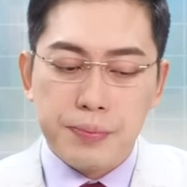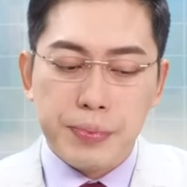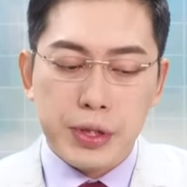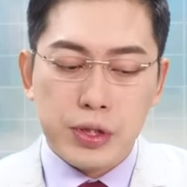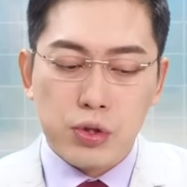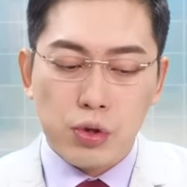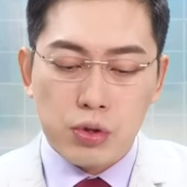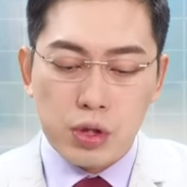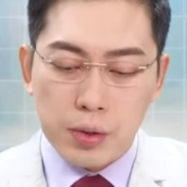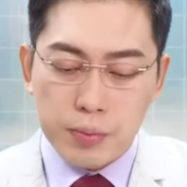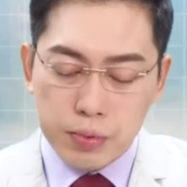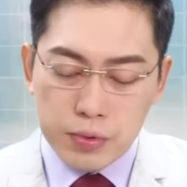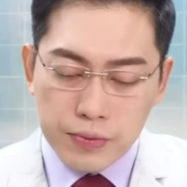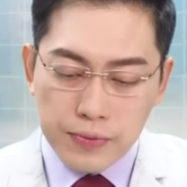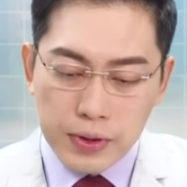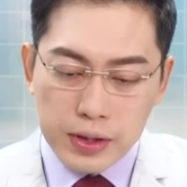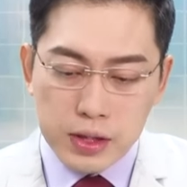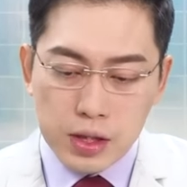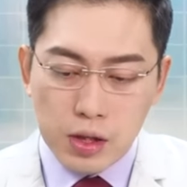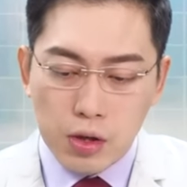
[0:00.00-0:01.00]
比重的部
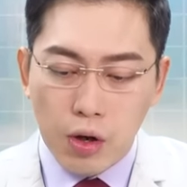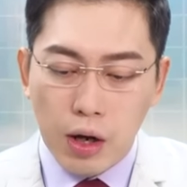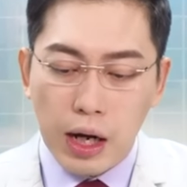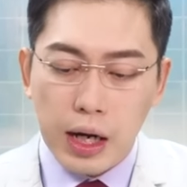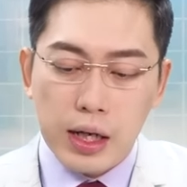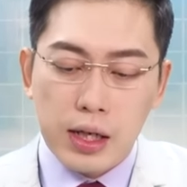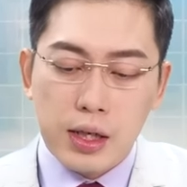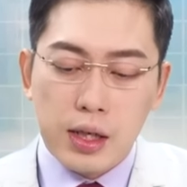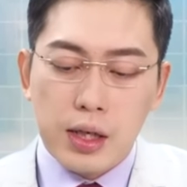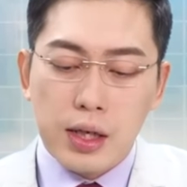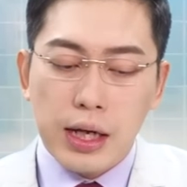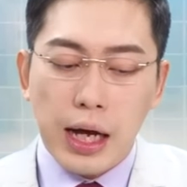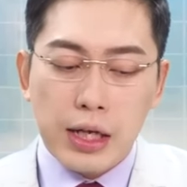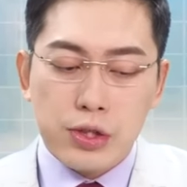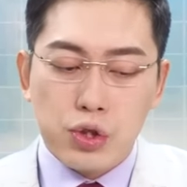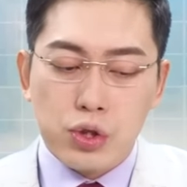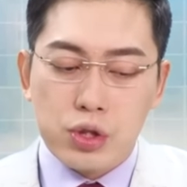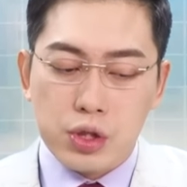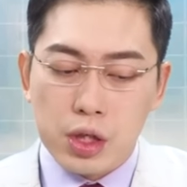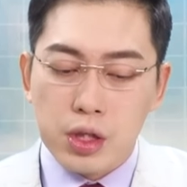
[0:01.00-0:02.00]
分的话，它
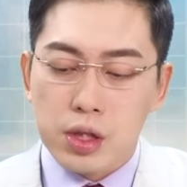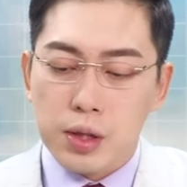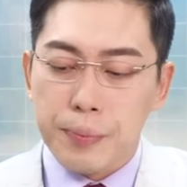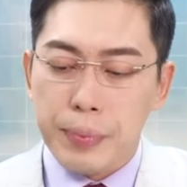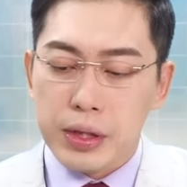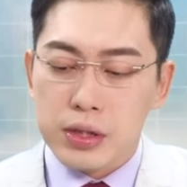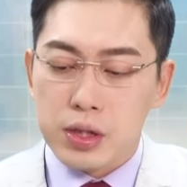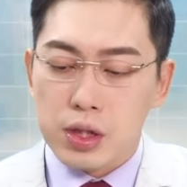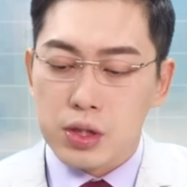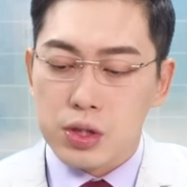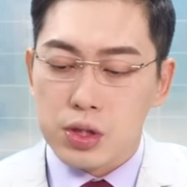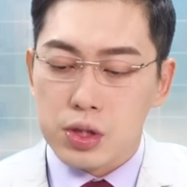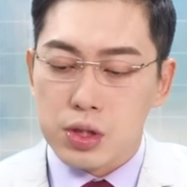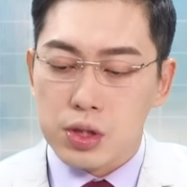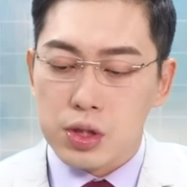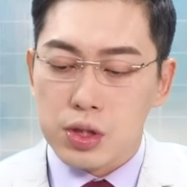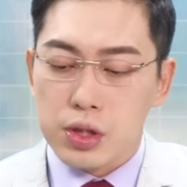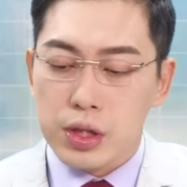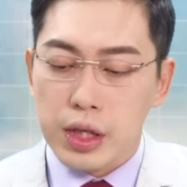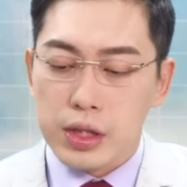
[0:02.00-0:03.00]
就真的变成是
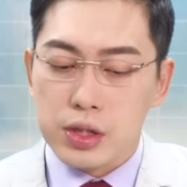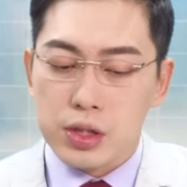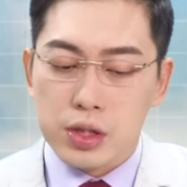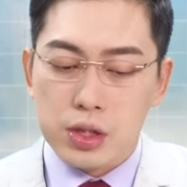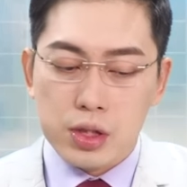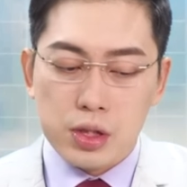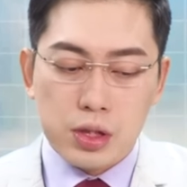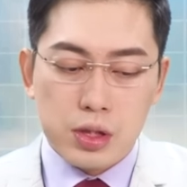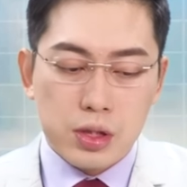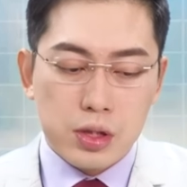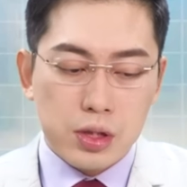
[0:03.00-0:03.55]
电子